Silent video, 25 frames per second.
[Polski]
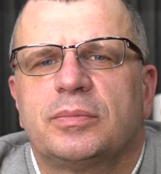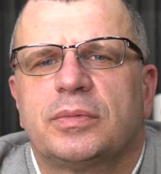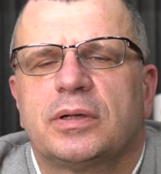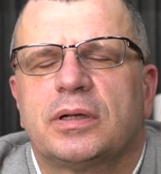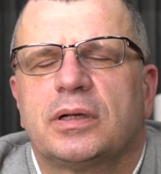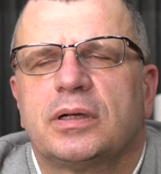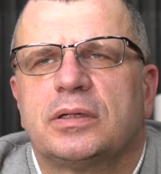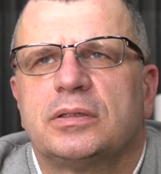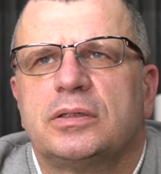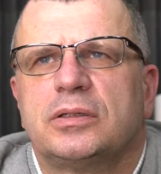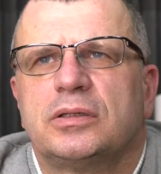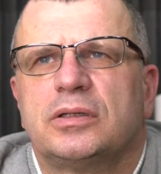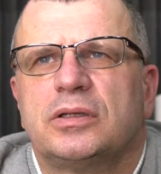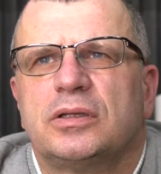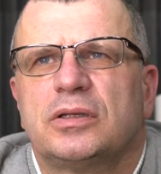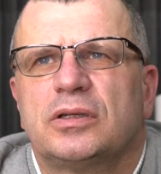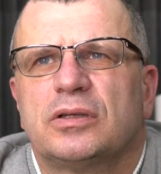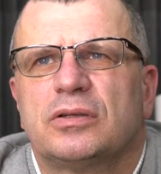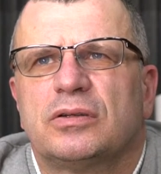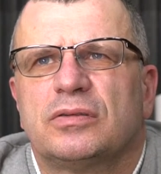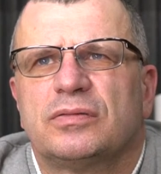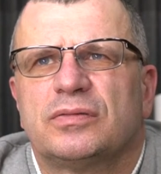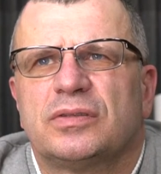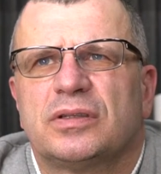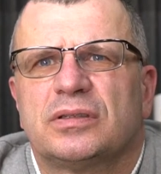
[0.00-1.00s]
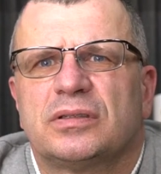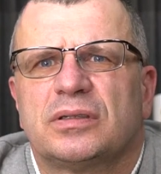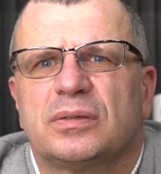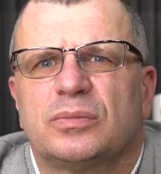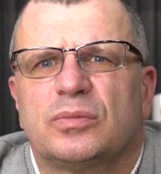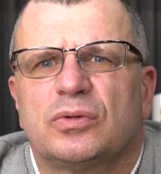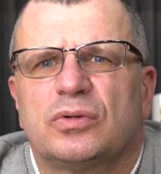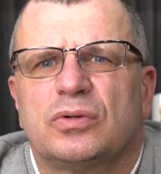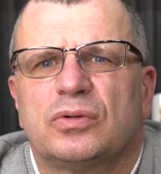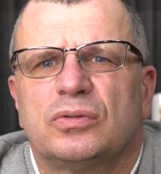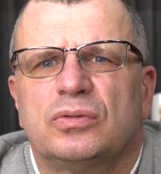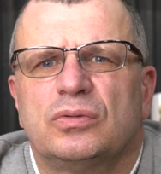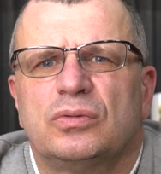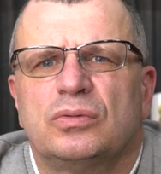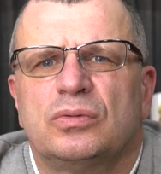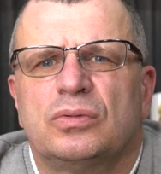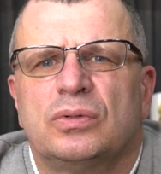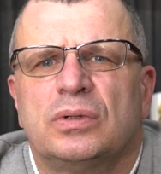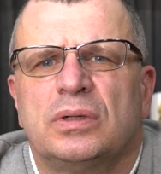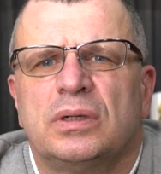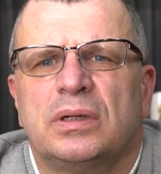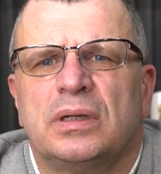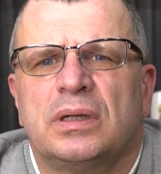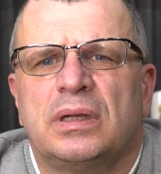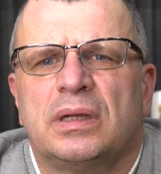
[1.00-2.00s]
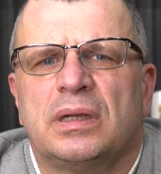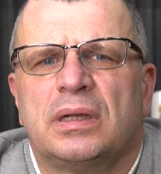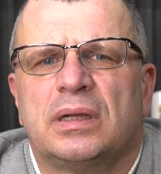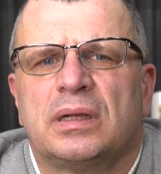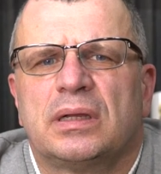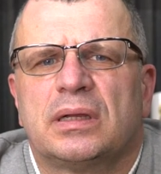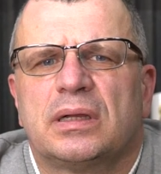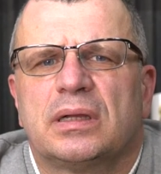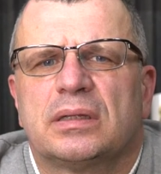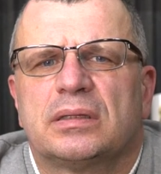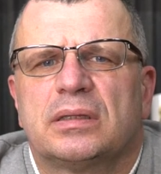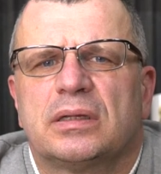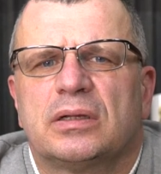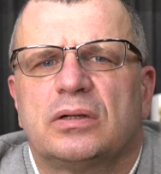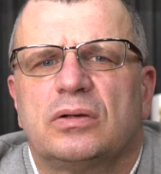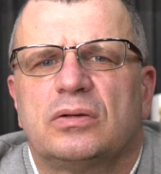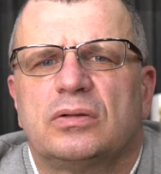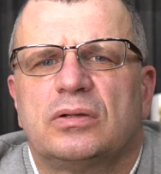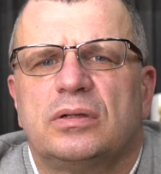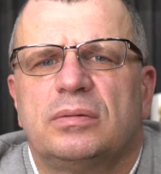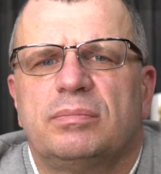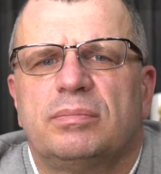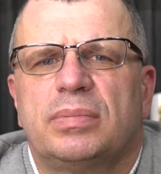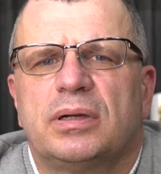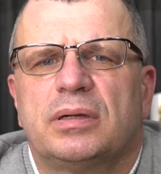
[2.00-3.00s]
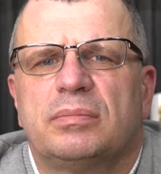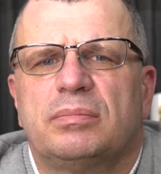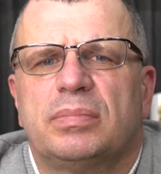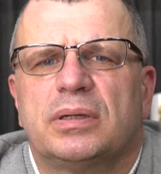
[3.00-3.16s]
mechanik i kierowca samochodu kategorii B.